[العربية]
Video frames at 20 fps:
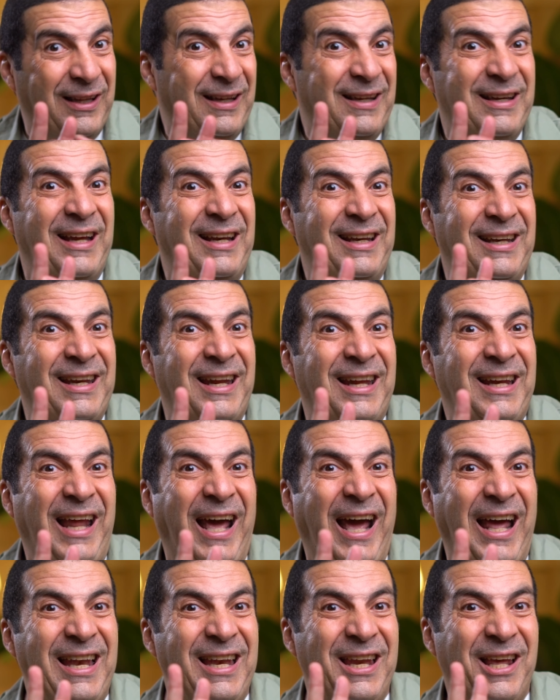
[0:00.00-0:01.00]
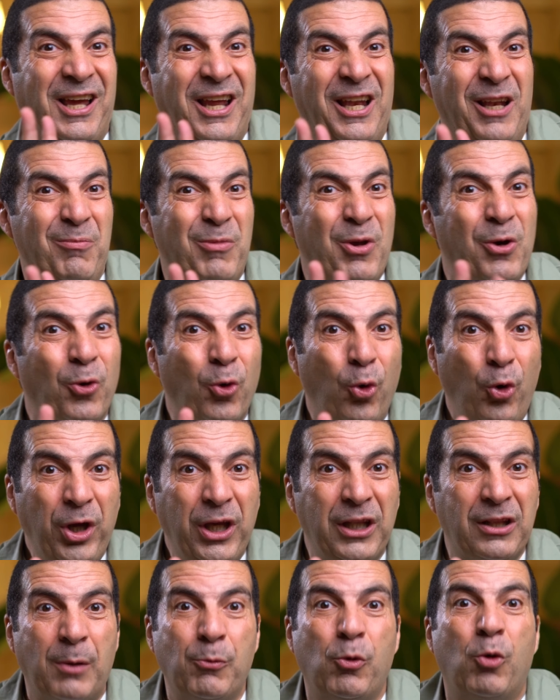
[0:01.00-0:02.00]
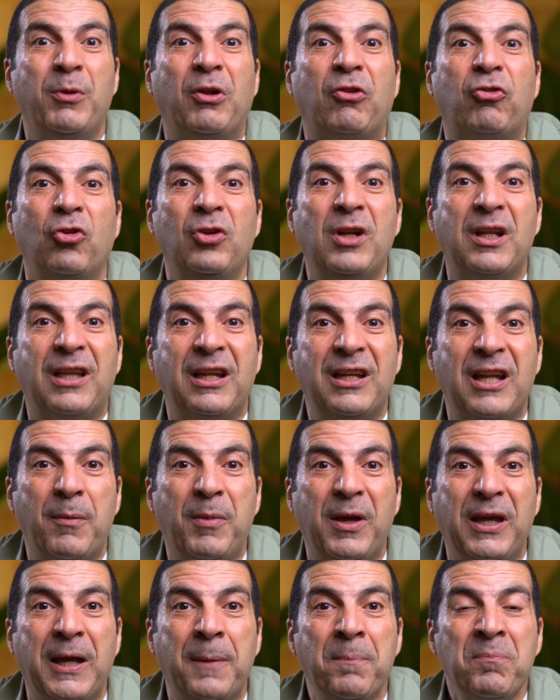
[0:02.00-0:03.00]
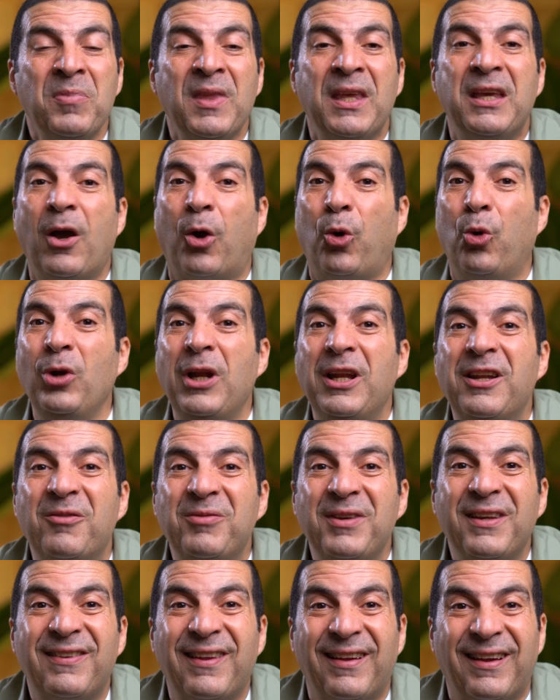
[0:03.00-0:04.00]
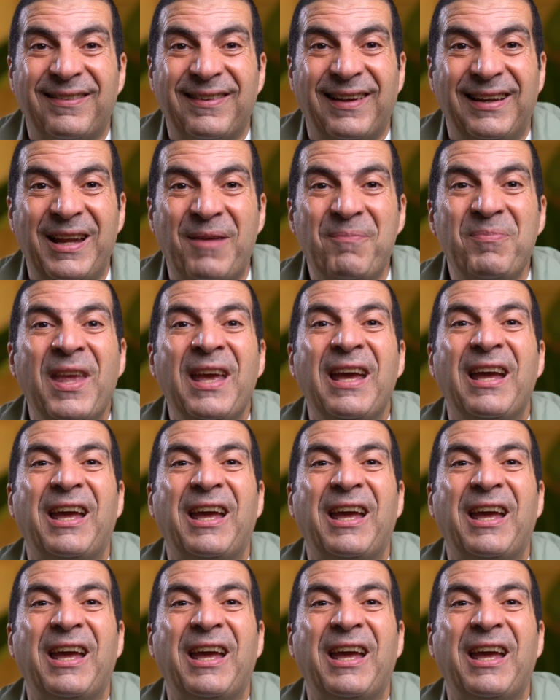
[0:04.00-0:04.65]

الحل علمي روحي طب ومن سنة النبي يقول النبي صلى الله عليه وسلم